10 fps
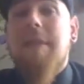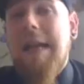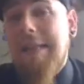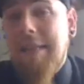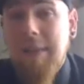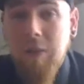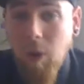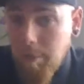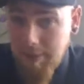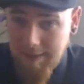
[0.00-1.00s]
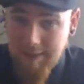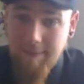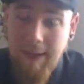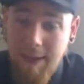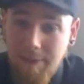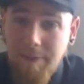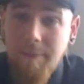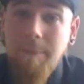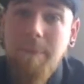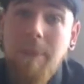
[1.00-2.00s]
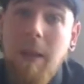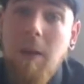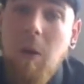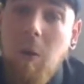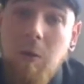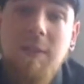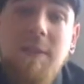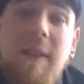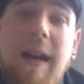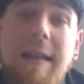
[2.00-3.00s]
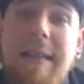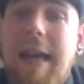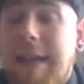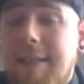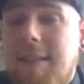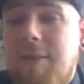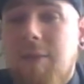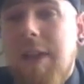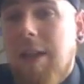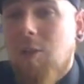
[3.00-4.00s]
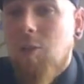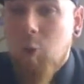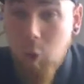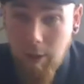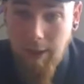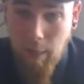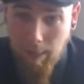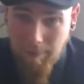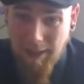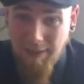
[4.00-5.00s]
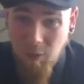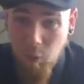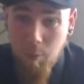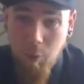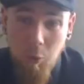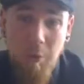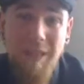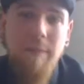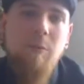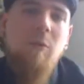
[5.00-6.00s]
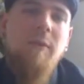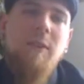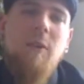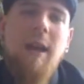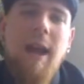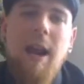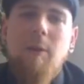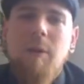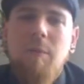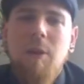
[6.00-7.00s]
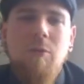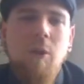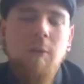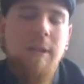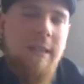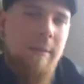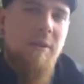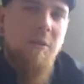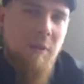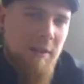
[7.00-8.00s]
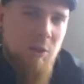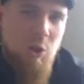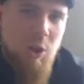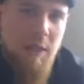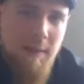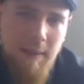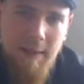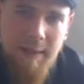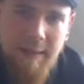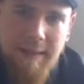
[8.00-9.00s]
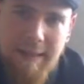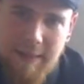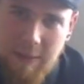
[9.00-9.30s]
teilt sich grob in zwei Hälften. Und zwar in der ersten wird der Anthropolo äh, Anthropologie-Professor Harold Monroe in den Amazonas geschickt. Der